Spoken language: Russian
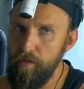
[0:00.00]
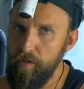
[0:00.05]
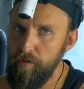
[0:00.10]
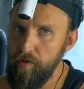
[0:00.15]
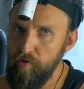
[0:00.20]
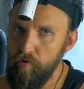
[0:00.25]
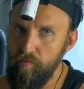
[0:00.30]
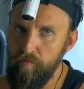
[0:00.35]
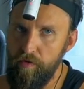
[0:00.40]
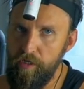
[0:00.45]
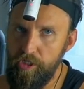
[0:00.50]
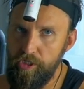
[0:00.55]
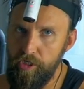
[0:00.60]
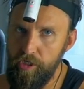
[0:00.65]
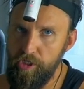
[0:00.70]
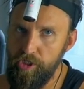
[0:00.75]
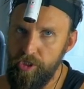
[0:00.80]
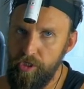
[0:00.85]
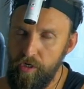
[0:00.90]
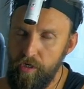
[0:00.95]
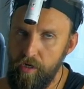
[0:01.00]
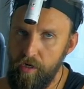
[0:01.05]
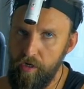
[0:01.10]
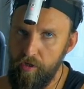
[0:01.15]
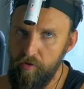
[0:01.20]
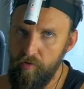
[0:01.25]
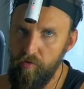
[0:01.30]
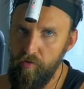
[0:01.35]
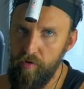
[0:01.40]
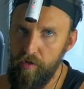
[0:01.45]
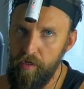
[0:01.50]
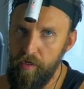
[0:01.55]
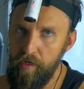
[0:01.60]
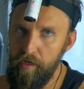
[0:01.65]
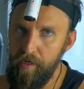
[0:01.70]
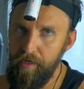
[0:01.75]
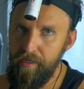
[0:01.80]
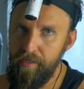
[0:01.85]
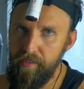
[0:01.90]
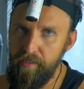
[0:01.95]
сумасшедших, которые
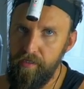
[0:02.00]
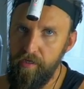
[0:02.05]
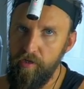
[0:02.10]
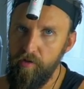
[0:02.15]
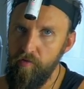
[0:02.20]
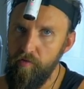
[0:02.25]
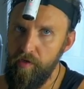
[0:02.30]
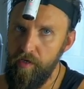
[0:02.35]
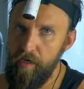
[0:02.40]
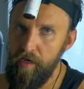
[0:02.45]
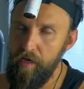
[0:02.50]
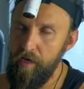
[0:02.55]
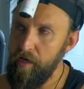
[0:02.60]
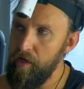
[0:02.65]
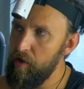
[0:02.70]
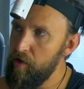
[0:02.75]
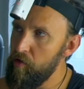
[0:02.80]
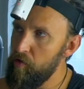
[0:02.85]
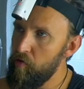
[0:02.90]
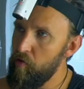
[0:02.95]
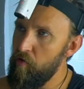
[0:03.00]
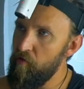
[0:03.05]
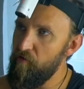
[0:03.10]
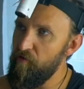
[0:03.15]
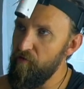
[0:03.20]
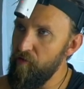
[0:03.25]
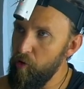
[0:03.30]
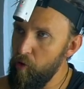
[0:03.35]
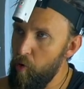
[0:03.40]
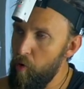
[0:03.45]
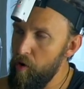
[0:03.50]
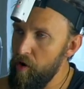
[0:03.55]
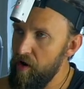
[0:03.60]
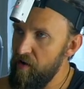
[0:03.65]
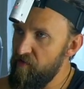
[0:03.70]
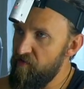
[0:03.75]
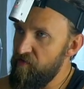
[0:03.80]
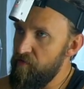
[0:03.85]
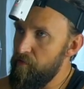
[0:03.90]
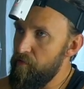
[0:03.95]
делаю я, до
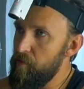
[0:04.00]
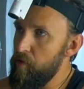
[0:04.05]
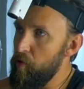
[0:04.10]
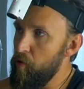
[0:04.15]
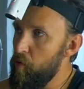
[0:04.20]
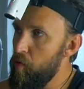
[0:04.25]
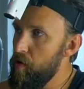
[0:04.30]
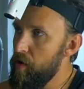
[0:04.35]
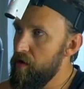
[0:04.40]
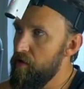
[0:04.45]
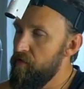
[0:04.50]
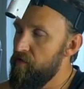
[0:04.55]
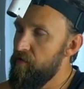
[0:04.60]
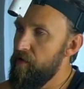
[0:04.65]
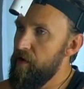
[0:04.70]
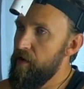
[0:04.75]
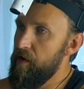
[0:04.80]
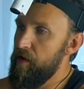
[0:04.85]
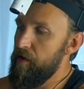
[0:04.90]
влогов, блогов,